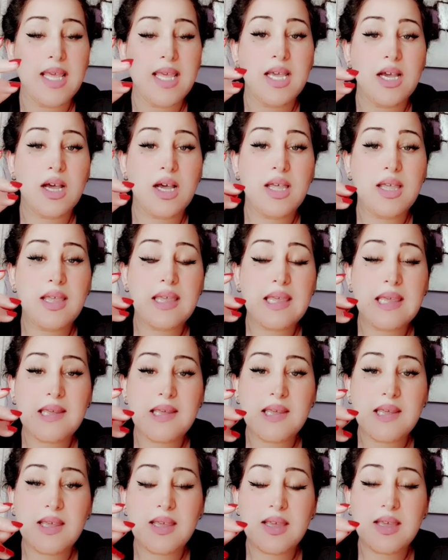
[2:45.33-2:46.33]

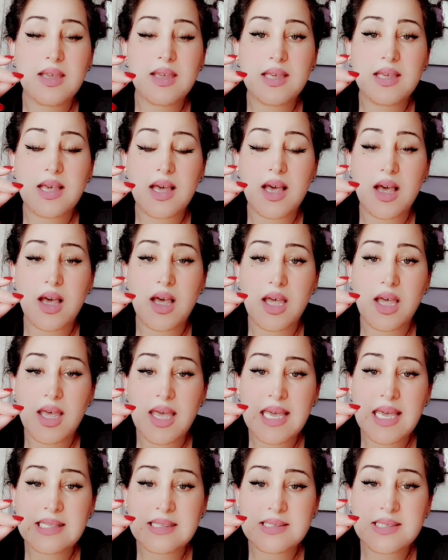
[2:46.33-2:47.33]
آه, آه،
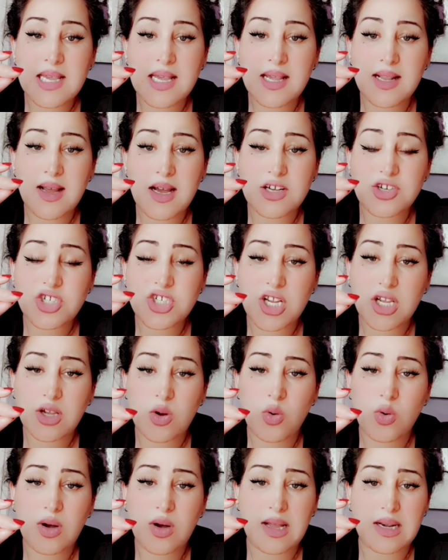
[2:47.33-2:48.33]
حتى على
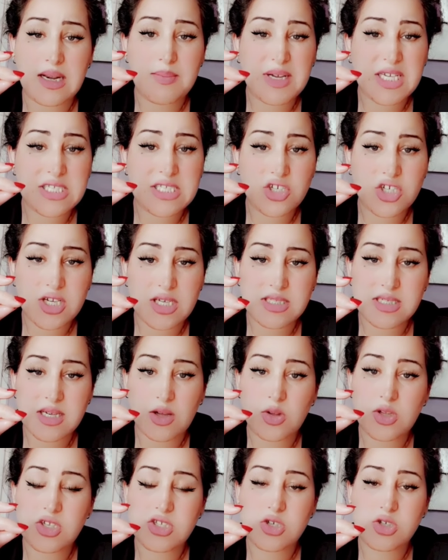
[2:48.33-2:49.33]
الشيخوخه الا ما كنتيش
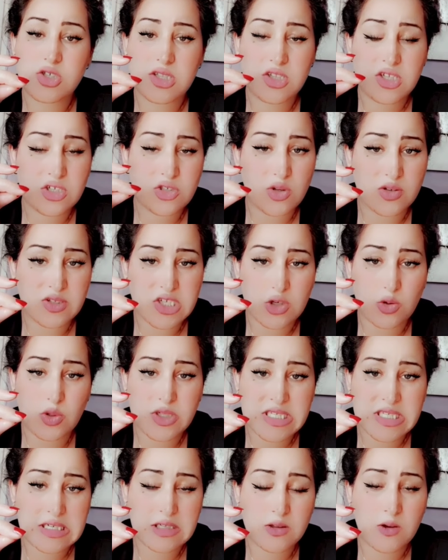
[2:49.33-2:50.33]
كتاخدي دي زونتي
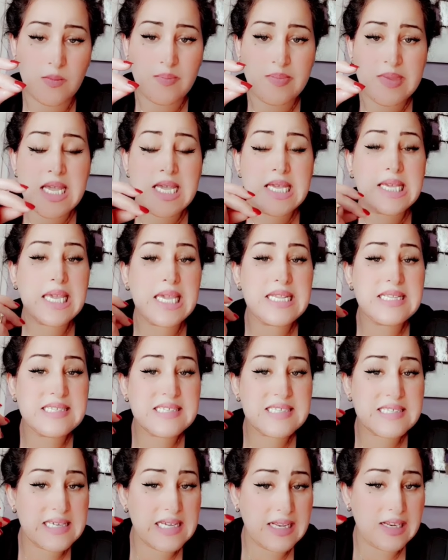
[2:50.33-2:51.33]
اوكسيدون كاين
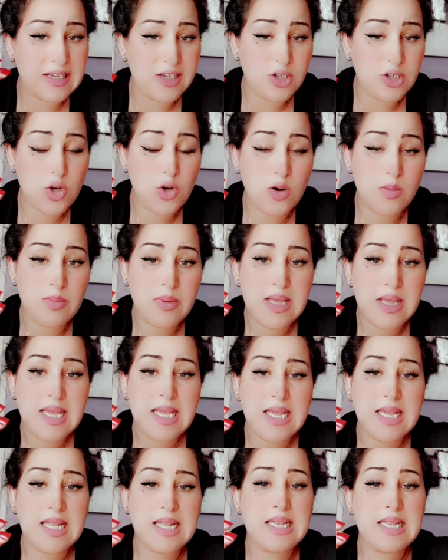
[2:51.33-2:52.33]
السيلينيوم
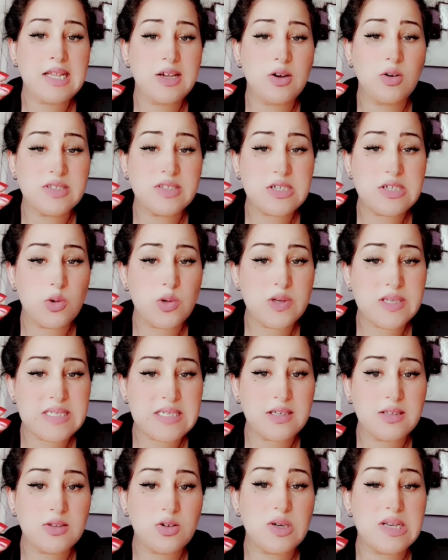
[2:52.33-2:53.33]
لي اونتي
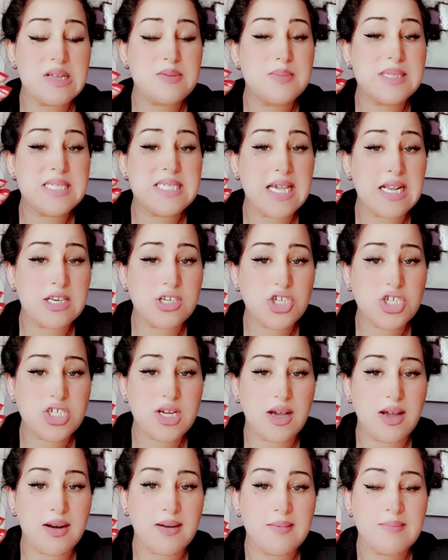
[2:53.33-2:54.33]
اوكسيدون لي مزيان
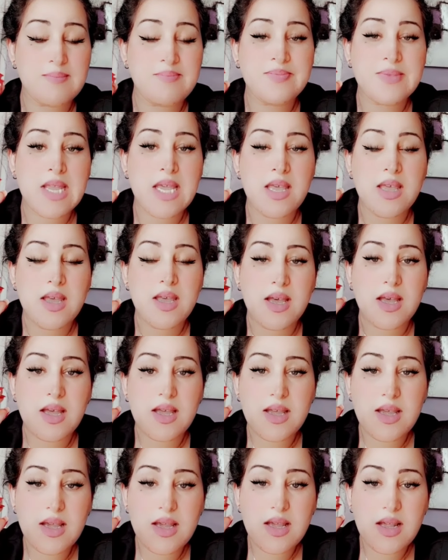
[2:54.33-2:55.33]
للشعر
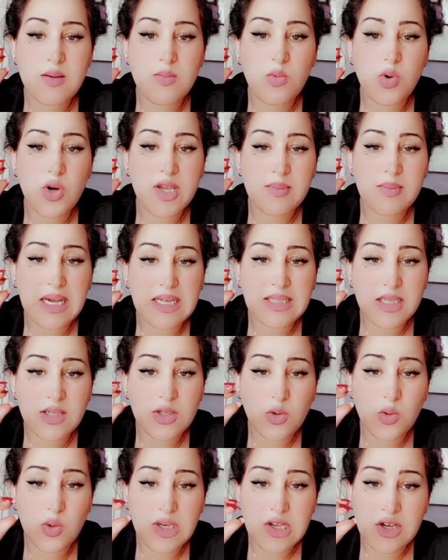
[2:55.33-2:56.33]
آه المهم غادا
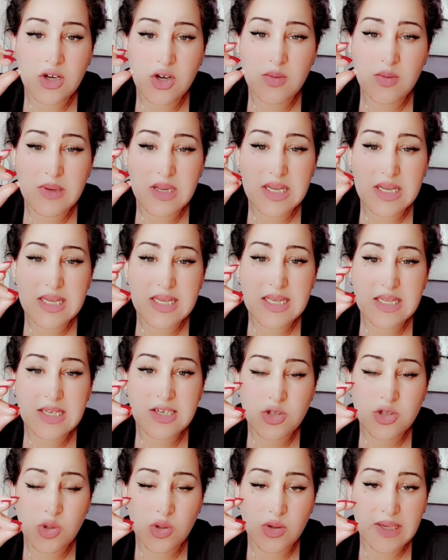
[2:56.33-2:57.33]
نقول لكم آه، لي
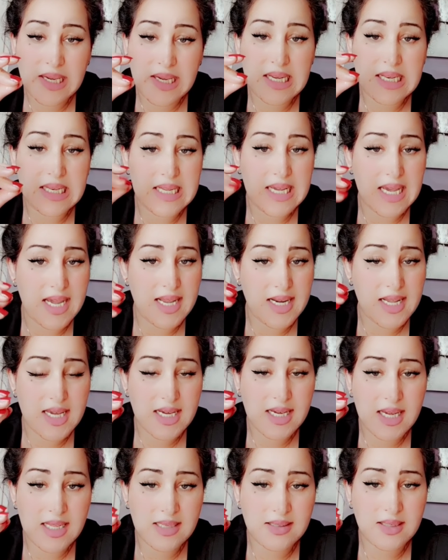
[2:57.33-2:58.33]
سوكري لي انايا
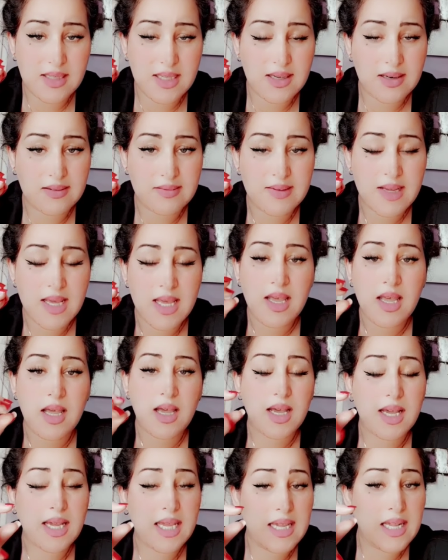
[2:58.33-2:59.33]
كندير
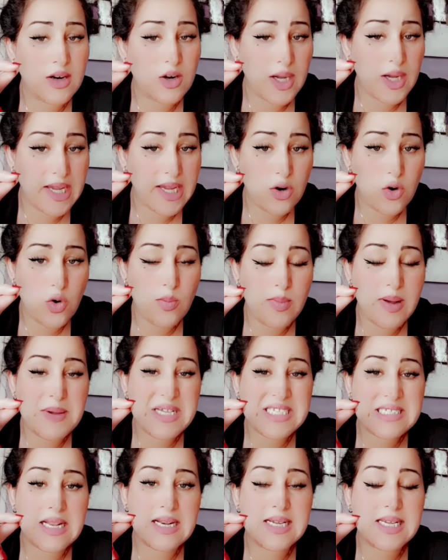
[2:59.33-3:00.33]
غير غير هما
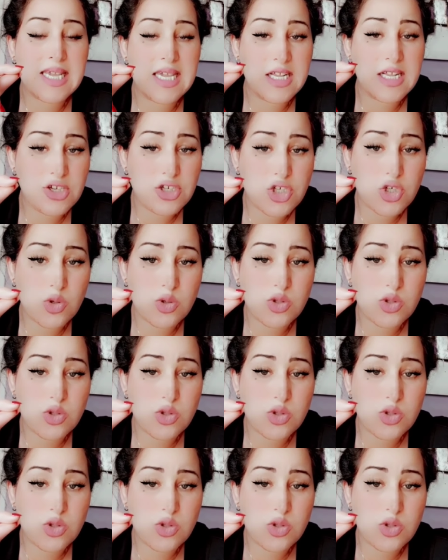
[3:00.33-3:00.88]
مثلا كاينين شي